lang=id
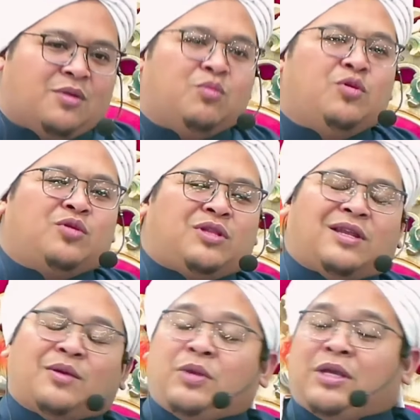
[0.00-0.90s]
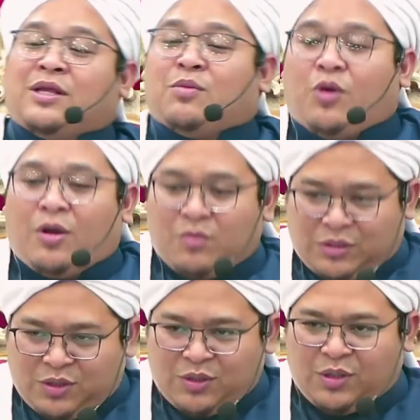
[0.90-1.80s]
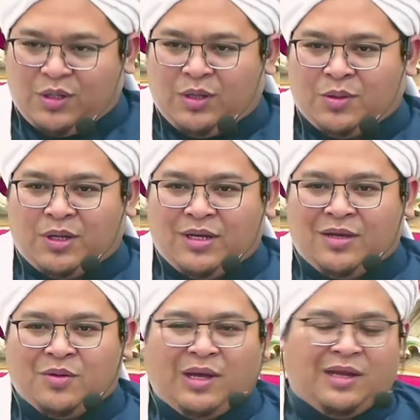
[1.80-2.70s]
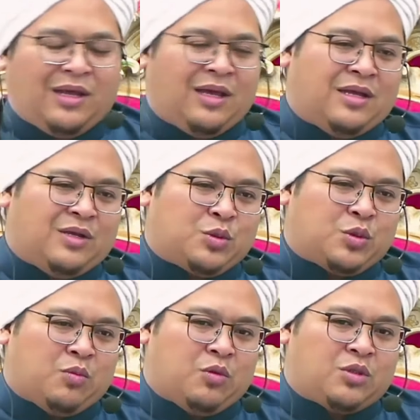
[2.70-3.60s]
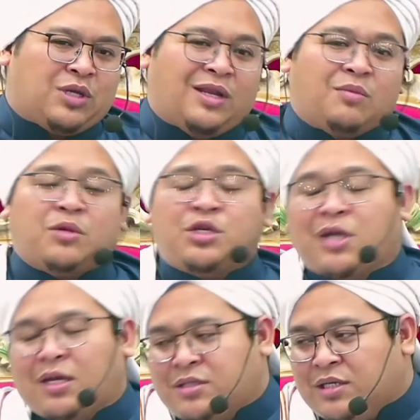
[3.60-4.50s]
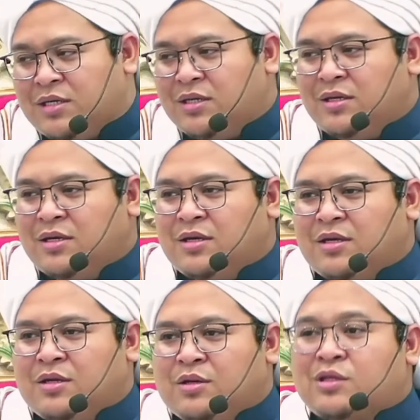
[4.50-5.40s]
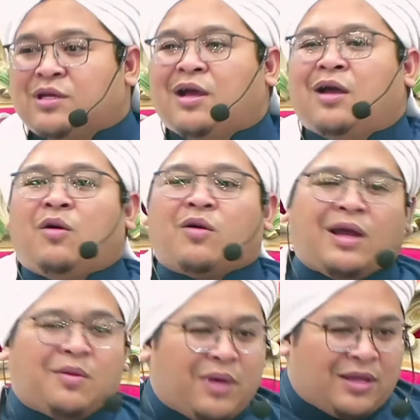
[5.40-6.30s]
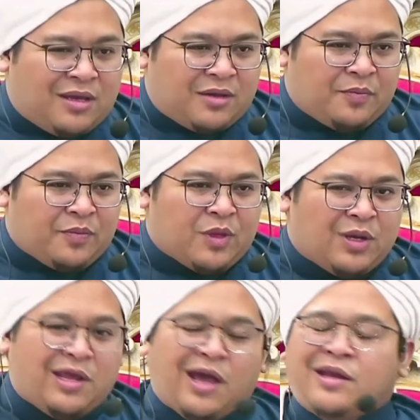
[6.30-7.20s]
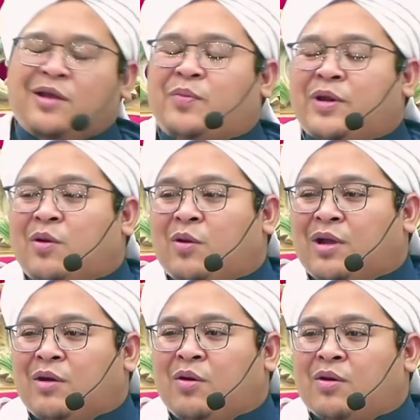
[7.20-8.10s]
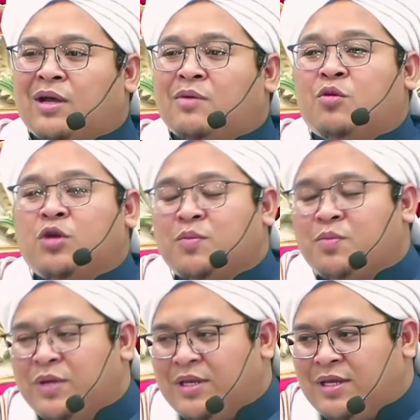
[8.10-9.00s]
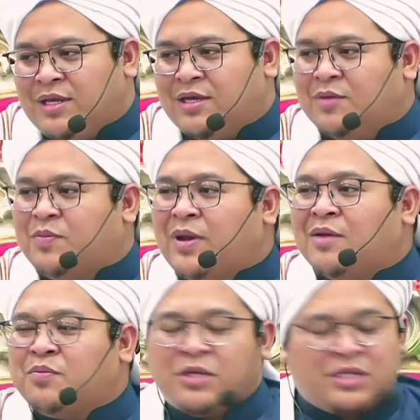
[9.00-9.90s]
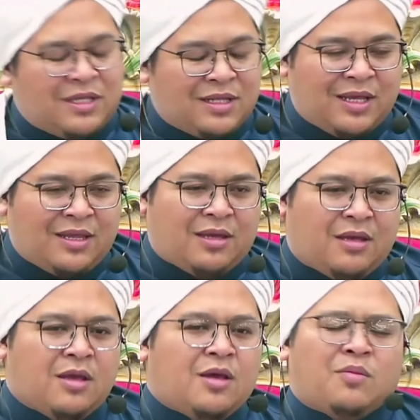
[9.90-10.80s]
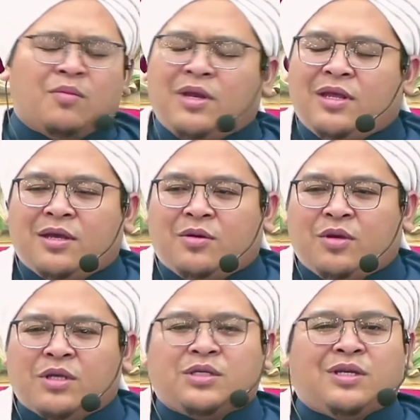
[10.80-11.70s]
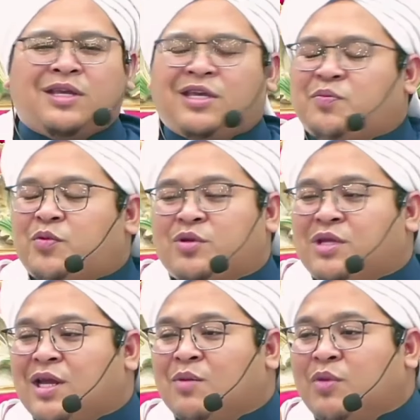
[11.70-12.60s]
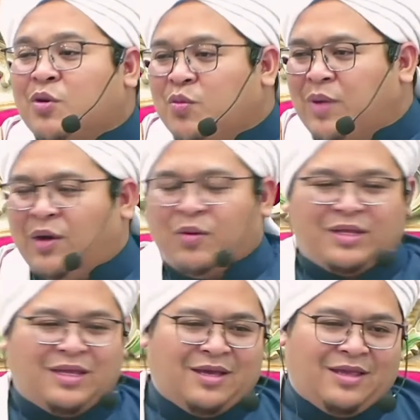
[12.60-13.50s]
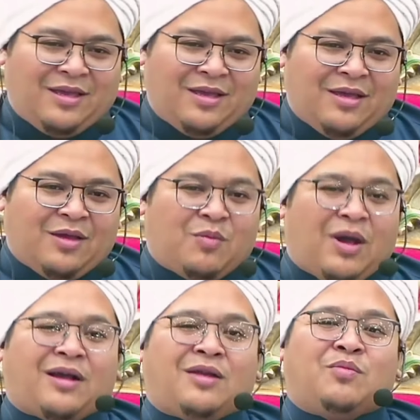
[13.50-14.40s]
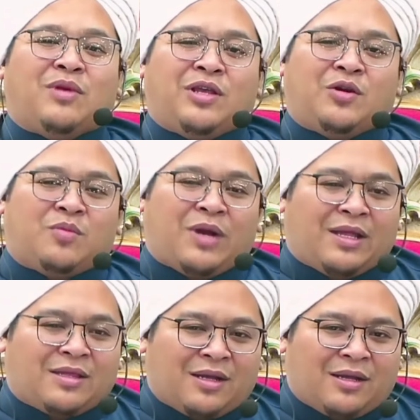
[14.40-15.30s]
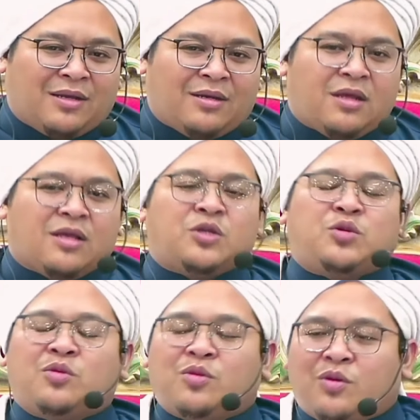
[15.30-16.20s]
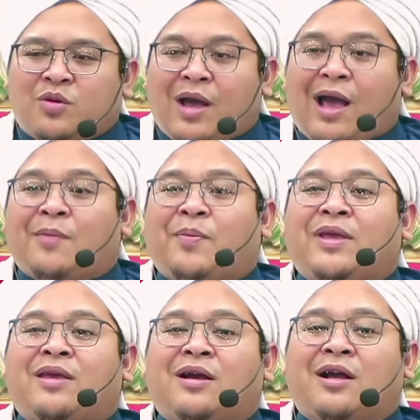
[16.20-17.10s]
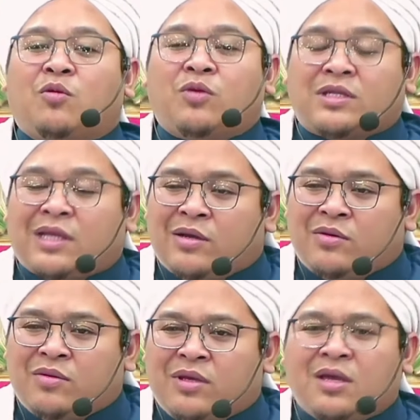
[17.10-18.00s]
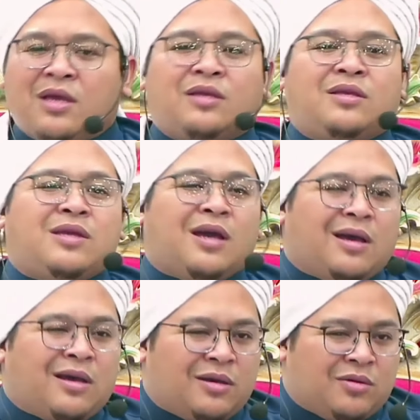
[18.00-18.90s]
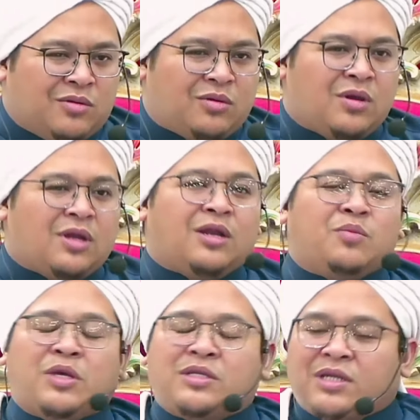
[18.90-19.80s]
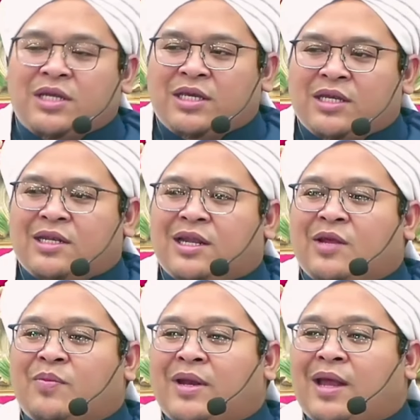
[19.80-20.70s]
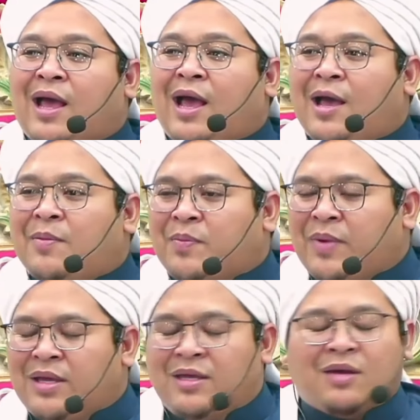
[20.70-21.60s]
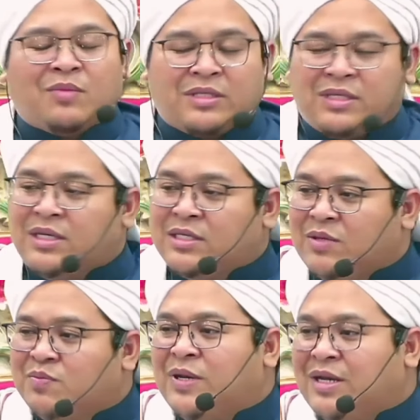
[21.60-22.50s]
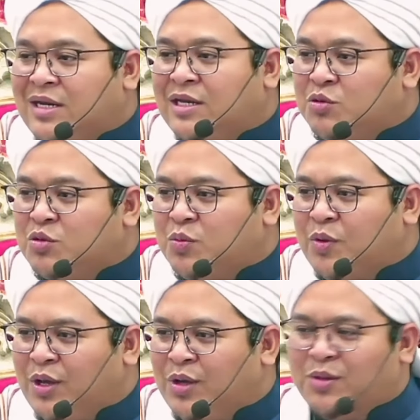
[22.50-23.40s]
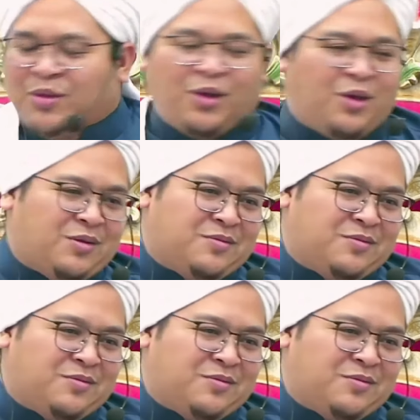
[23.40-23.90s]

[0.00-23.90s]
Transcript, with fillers: buyutnya Nabi kita Muhammad sallallahu alaihi wa ala wasallam dicaci di tengah orang banyak di hadapan orang-orang muhibbinnya para pencintanya beliau sedikit pun tidak berubah wajahnya bahkan beliau mengatakan sungguh apa yang kau ketahui jauh lebih sedikit daripada apa yang masih disimpan dan ditutup oleh Allah